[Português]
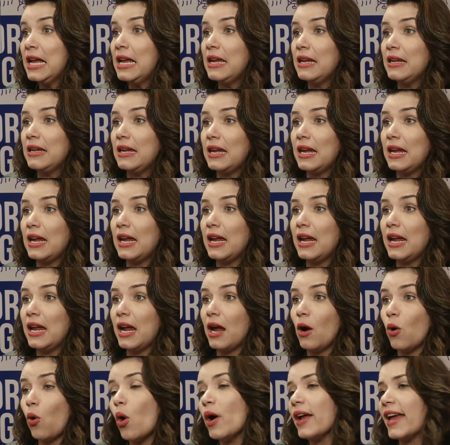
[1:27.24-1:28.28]
E
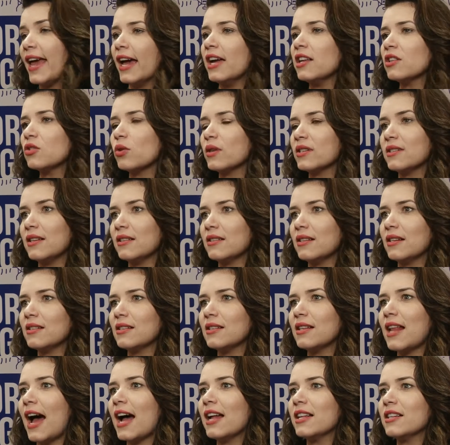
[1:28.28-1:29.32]
eu conheço as
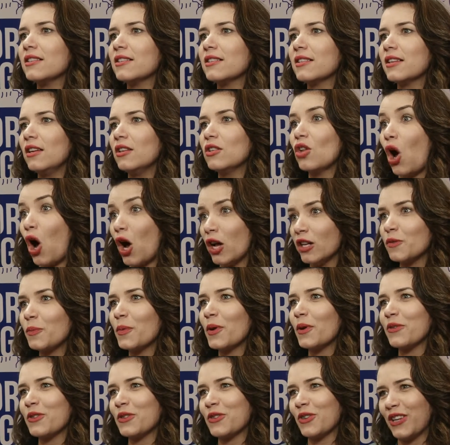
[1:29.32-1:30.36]
necessidades que nós
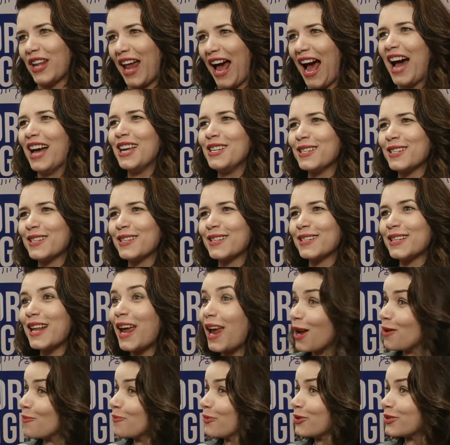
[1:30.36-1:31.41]
profissionais
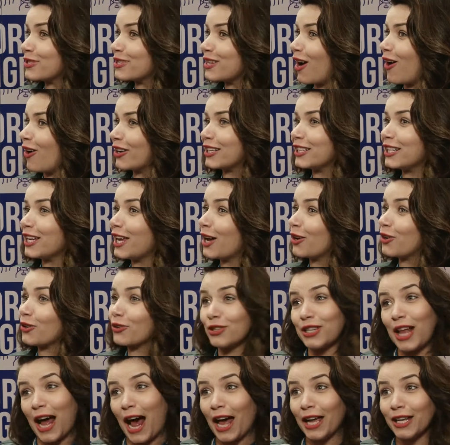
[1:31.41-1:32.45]
temos na hora de
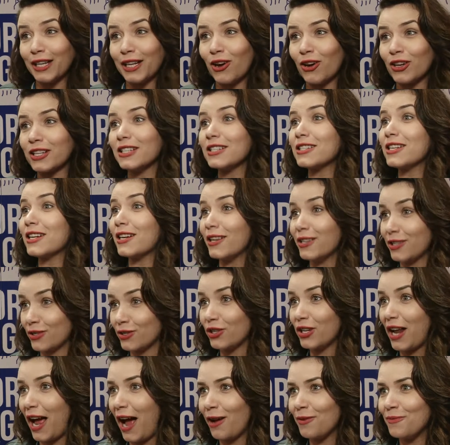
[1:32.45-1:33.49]
recrutar e na hora de
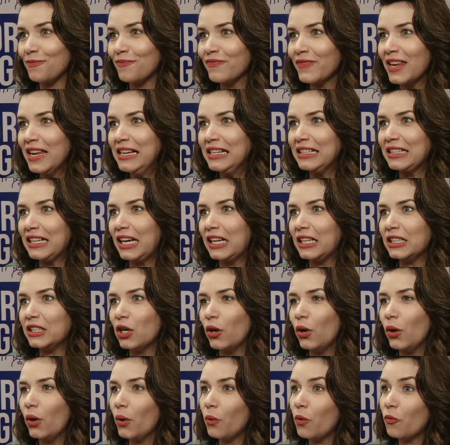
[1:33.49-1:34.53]
selecionar. Né?
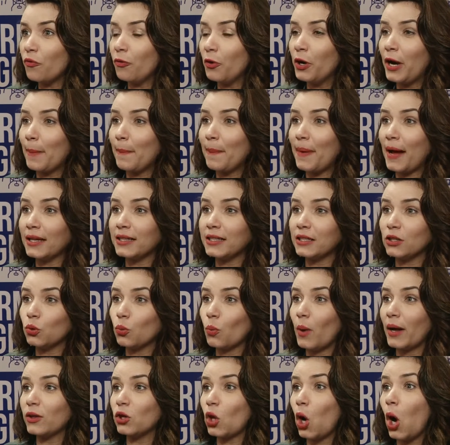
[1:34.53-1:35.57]
Então eu, foi a partir de
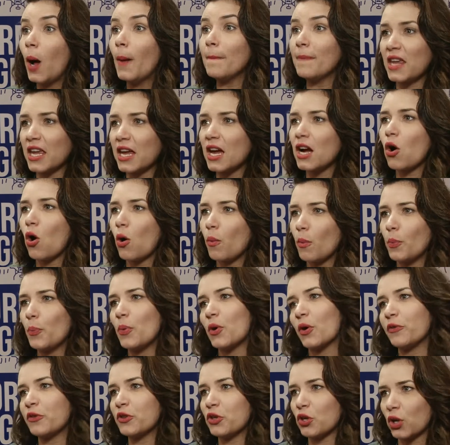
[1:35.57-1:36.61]
uma dor minha como
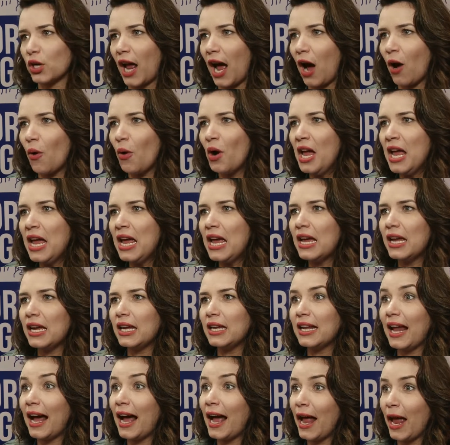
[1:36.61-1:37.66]
profissional
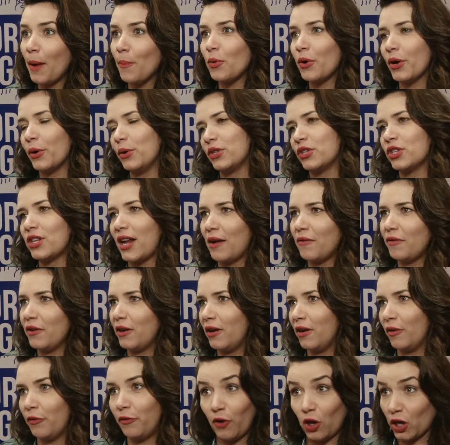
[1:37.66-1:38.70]
e na época eu
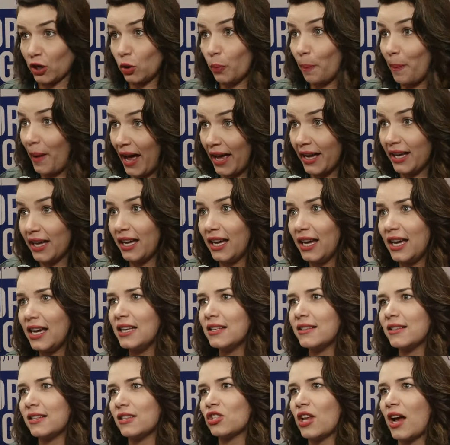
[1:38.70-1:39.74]
estava fora do
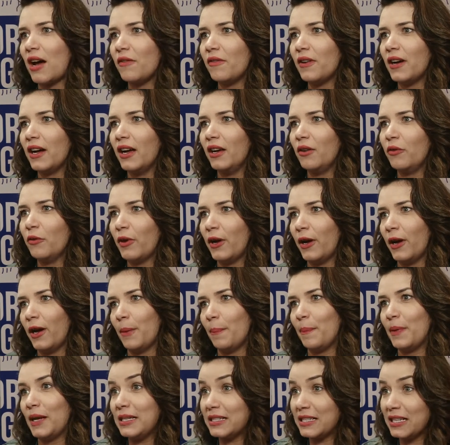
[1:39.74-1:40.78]
país, estava é,
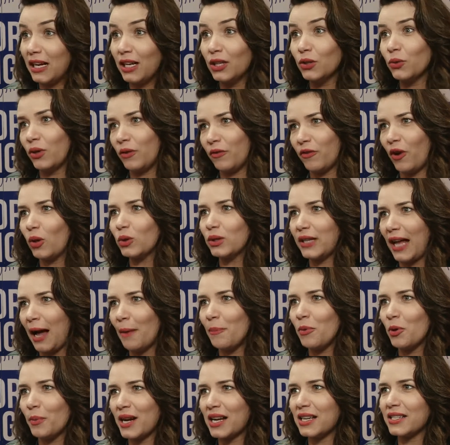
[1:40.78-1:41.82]
pensando em voltar
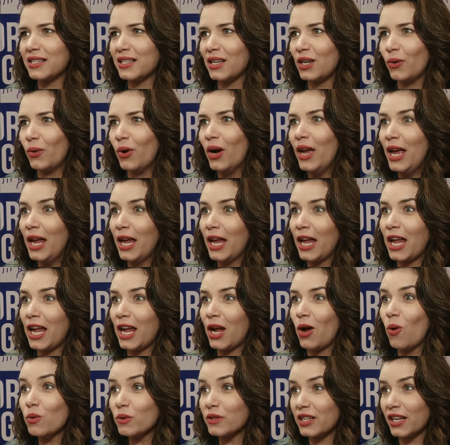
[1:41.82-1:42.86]
para o Brasil e
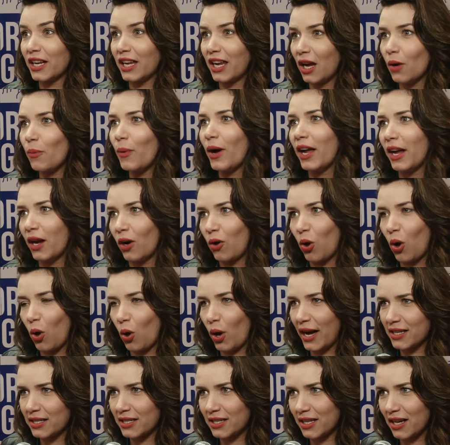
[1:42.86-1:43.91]
conseguir uma
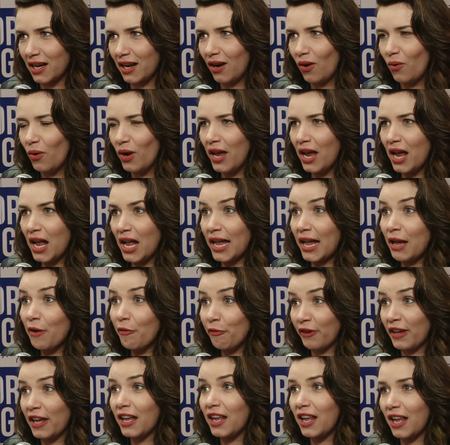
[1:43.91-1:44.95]
recolocação e
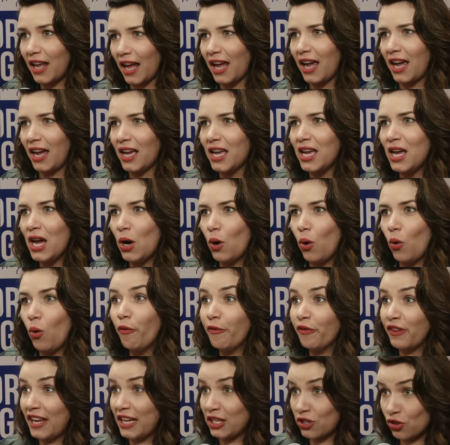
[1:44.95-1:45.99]
vi que o
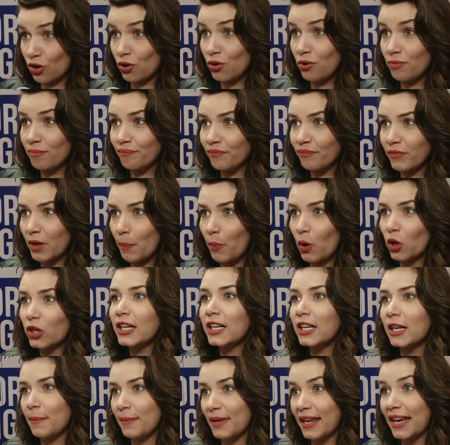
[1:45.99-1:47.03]
vídeo
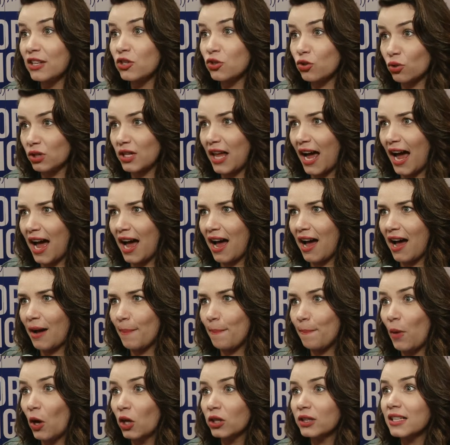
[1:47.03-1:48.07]
poderia me ajudar a
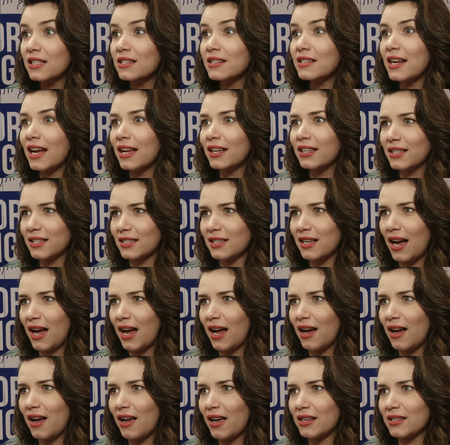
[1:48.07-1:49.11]

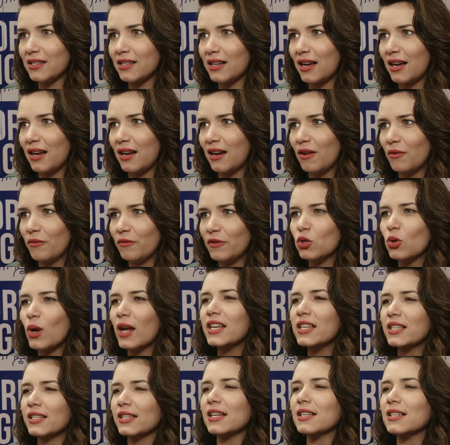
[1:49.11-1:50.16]
potencializar essa
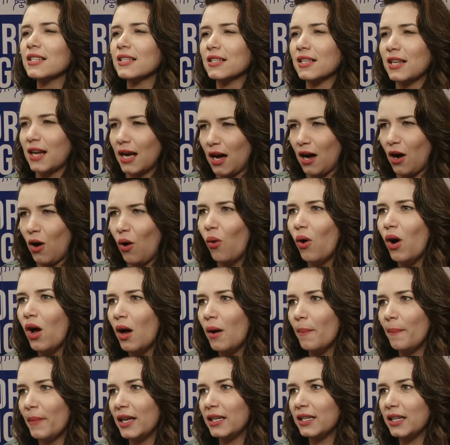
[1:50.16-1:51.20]
visualização
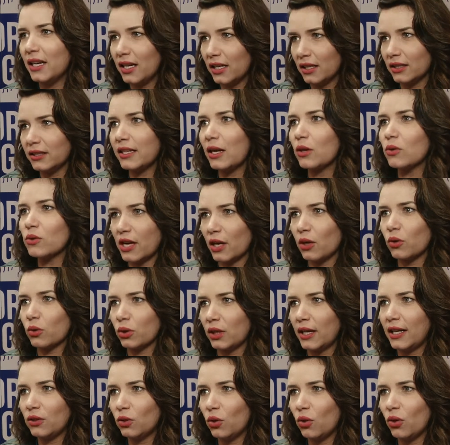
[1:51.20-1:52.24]
mediante aos
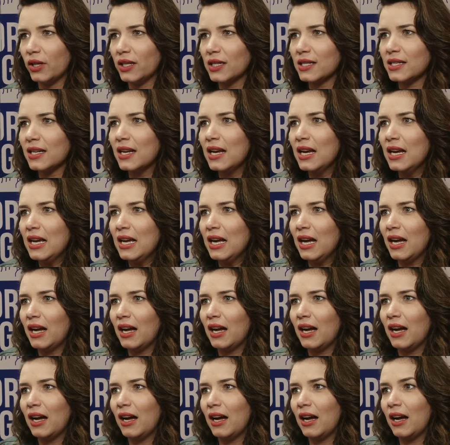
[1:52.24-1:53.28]
recrutadores.
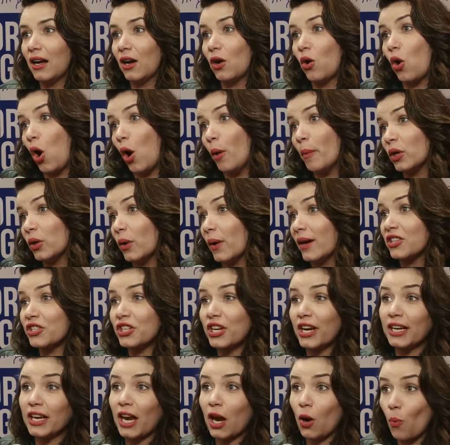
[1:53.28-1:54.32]
Ah, como eu não
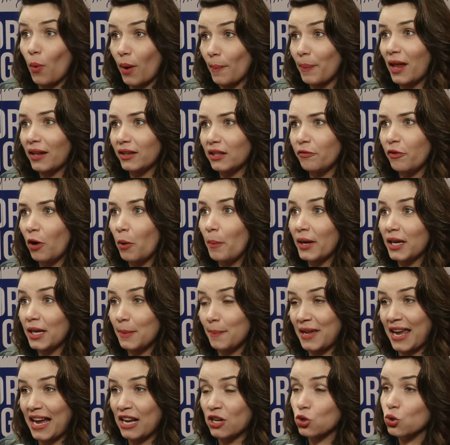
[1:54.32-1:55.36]
achei nenhuma plataforma que
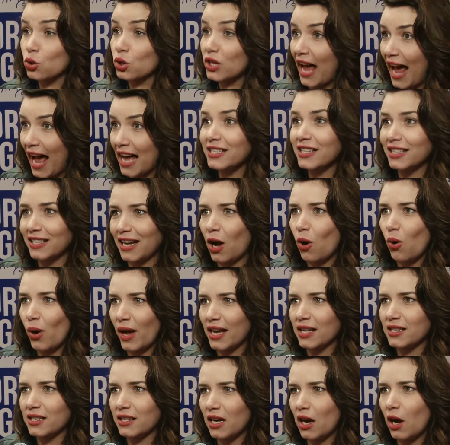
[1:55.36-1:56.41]
me ajudasse na
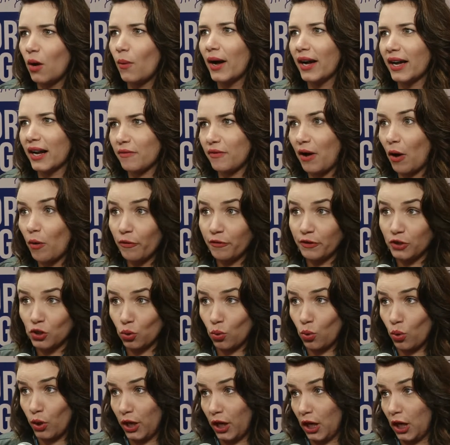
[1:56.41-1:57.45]
ocasião a gravar um vídeo
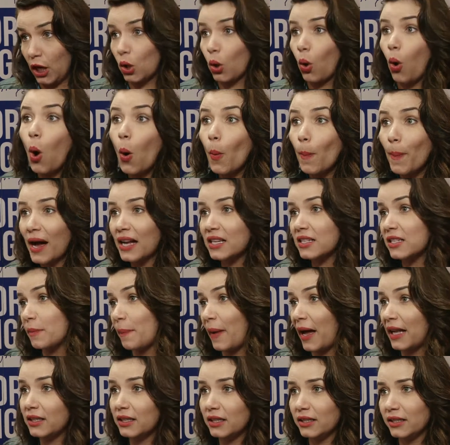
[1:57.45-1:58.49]
currículo ou
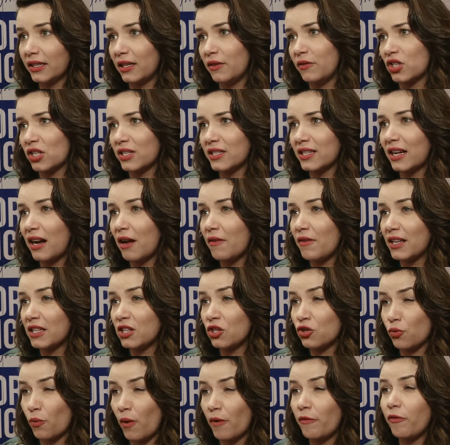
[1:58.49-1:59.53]
participar de entrevistas
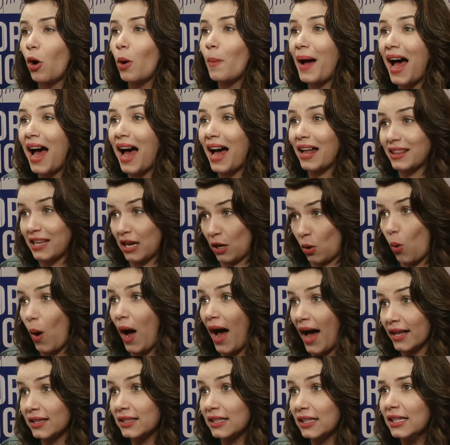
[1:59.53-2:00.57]
gravadas de uma forma
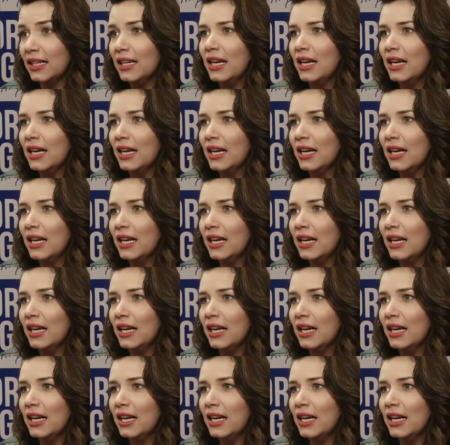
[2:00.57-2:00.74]
adequada,